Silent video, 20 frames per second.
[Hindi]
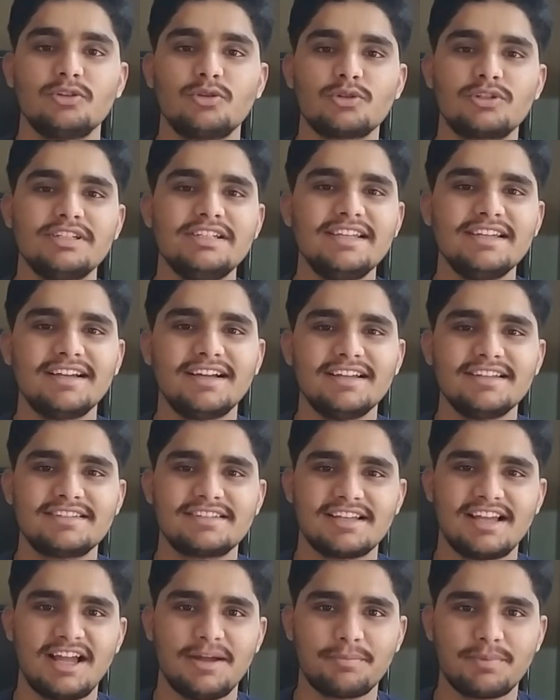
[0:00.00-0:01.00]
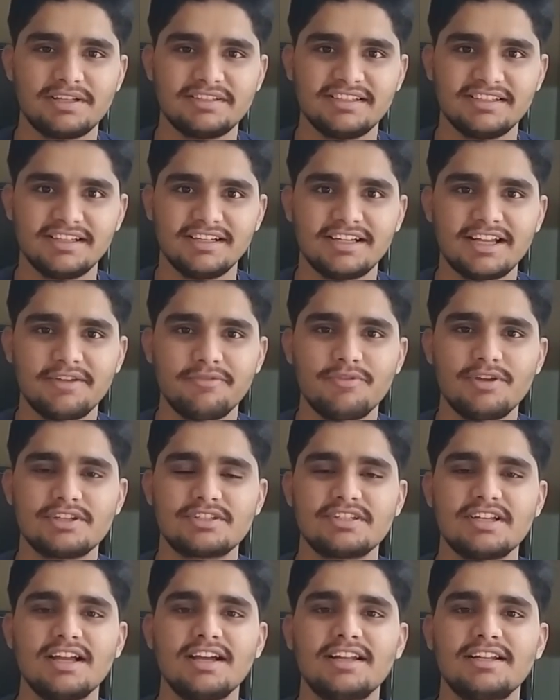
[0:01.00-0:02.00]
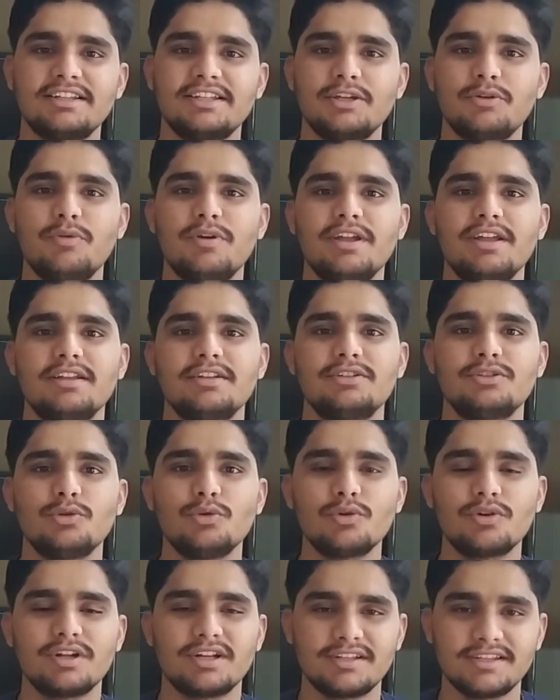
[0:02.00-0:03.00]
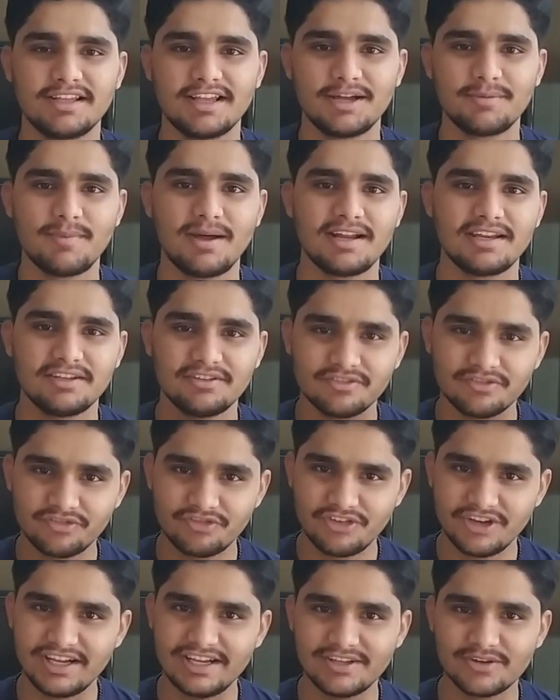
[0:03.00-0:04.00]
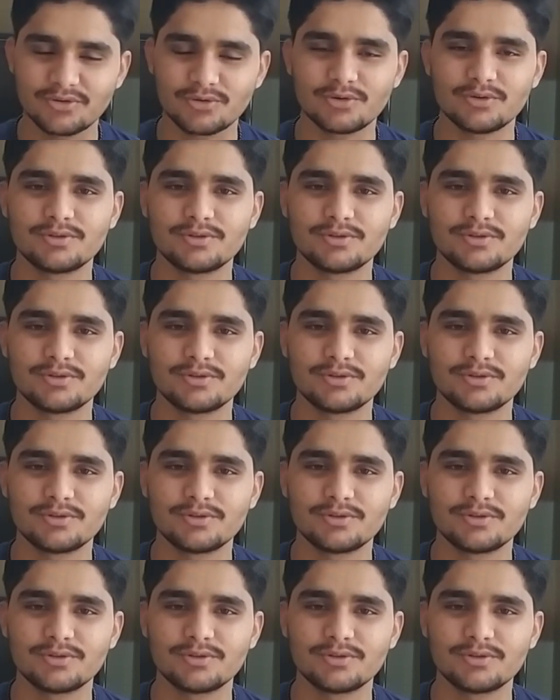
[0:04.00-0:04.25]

तो चलिए गाइज आपका ज़्यादा टाइम वेस्ट ना करते हुए शुरू करते हैं हमारी वीडियो